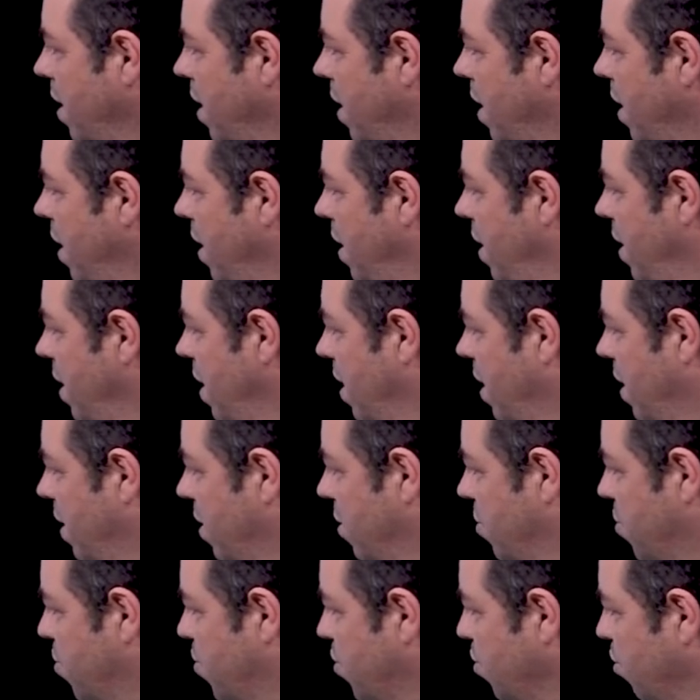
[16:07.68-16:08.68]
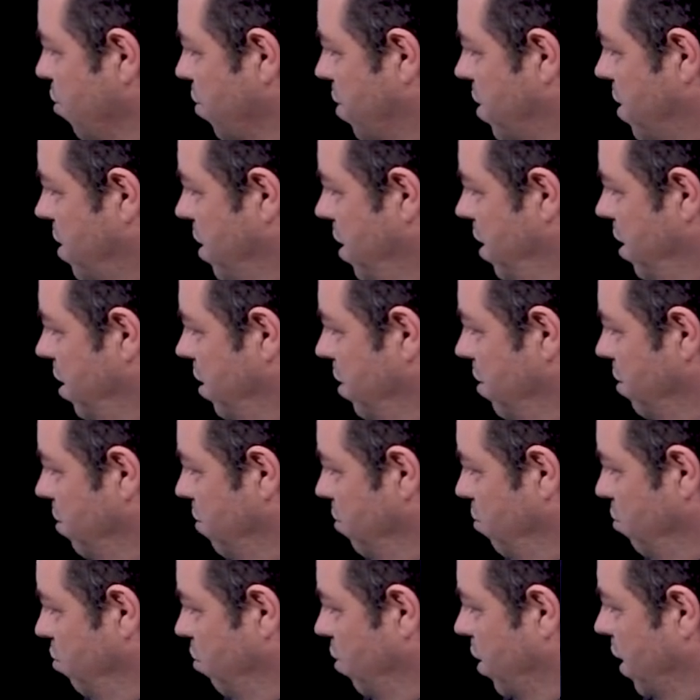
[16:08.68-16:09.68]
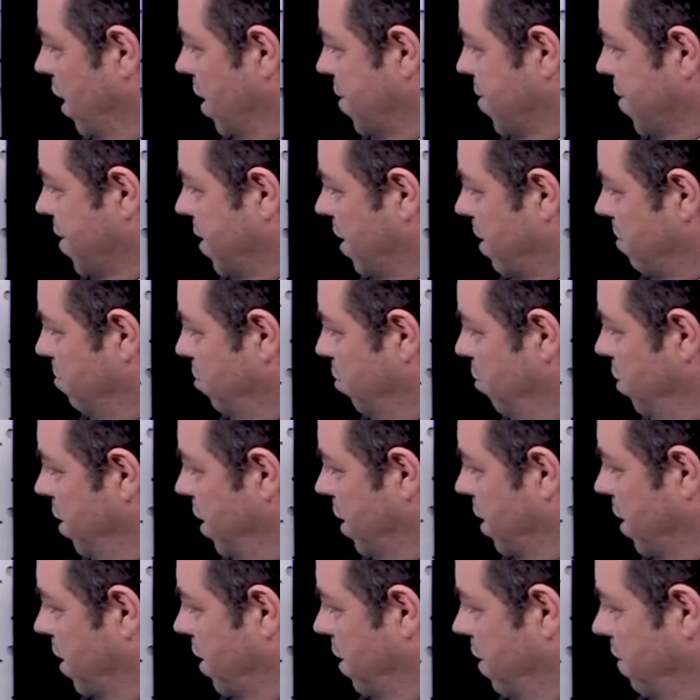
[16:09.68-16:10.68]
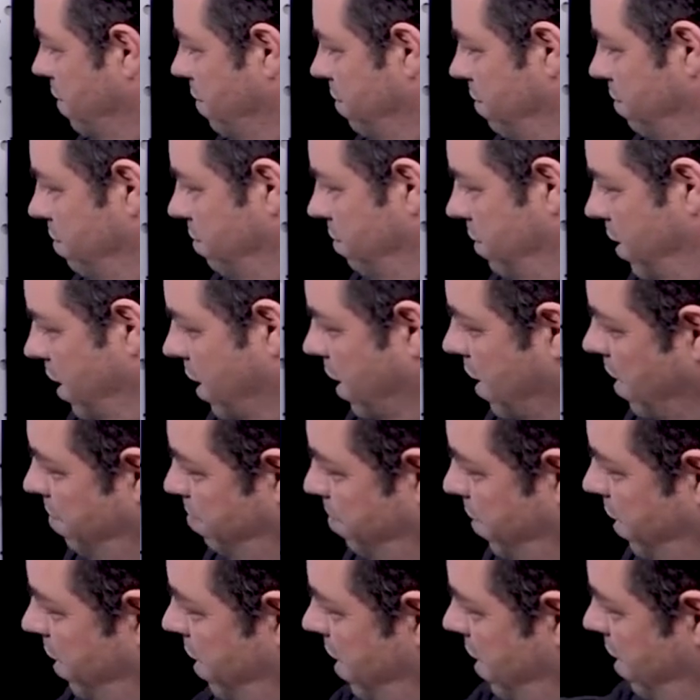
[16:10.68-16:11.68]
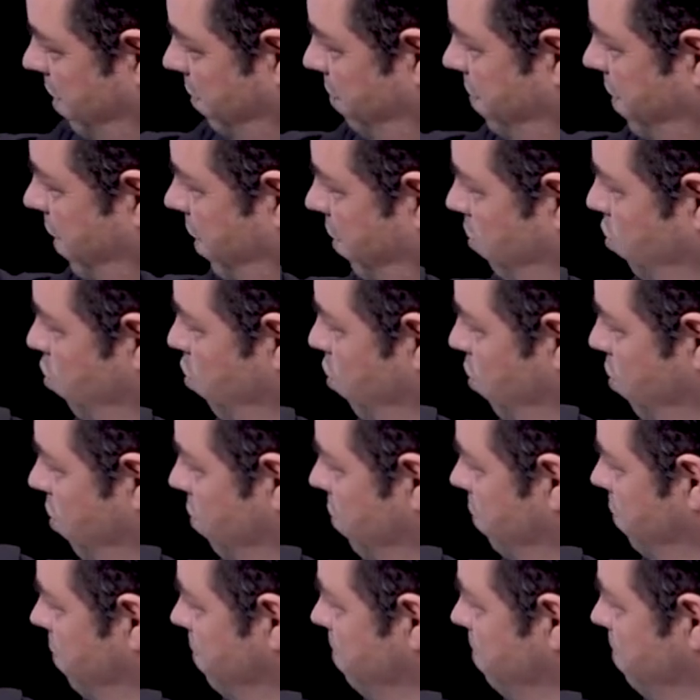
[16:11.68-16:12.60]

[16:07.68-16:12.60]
Et il y a sortie du gaz carbonique des capillaires vers l'eau.